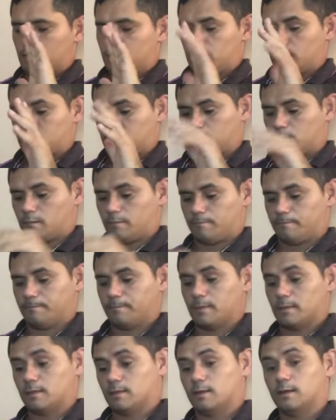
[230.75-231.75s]
é,
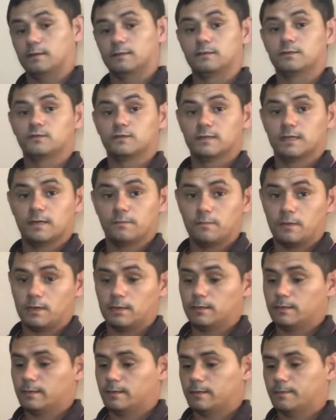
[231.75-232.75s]
a deusa é a
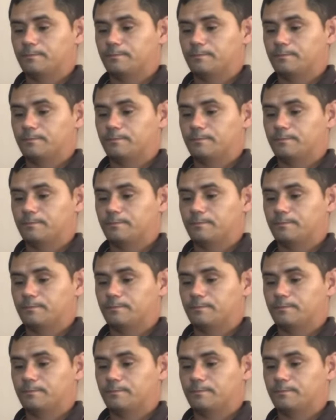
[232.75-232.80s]
mãe,